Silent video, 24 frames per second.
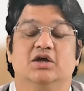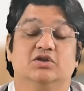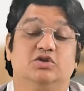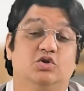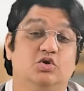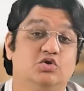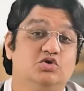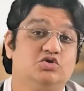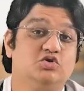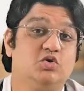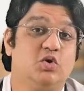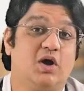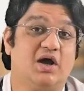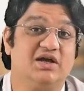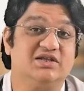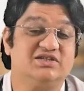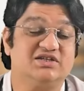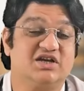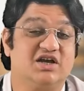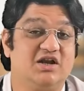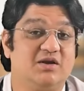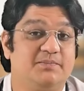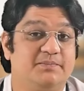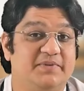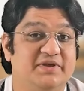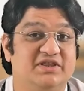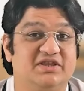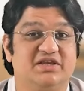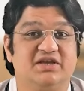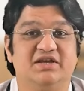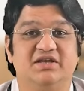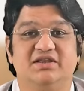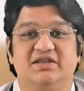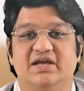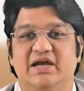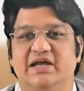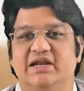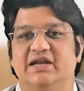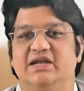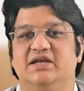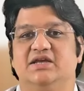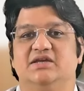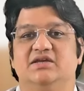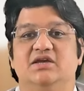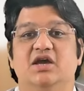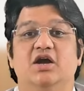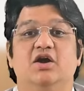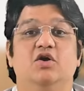दोस्तों आजकल पित्त की थैली
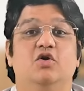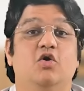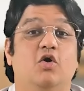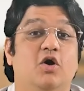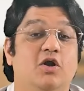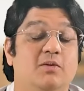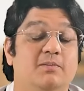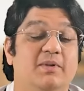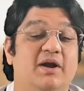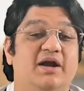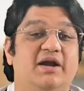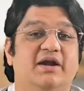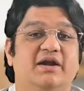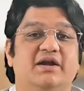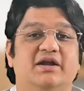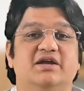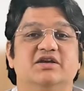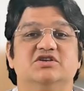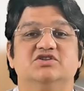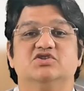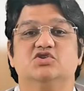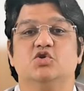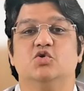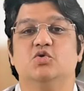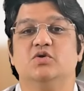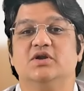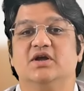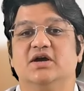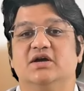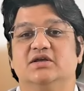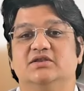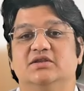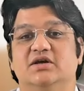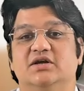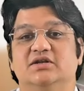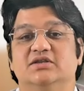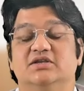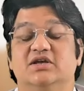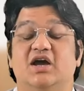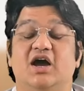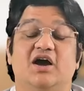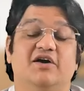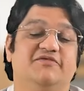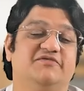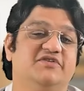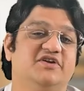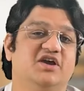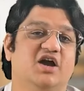या गॉल ब्लैडर के स्टोन का दर्द
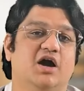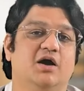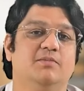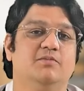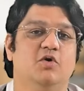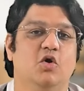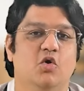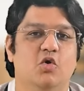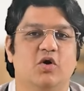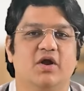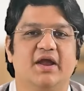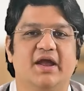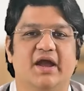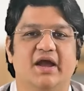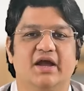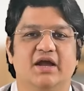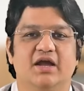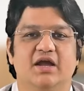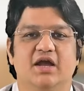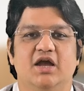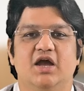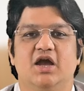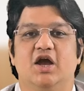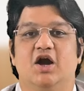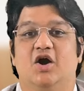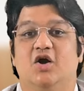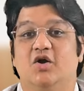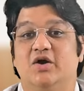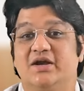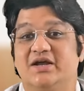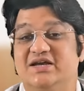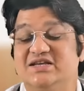काफ़ी आम हो गया है और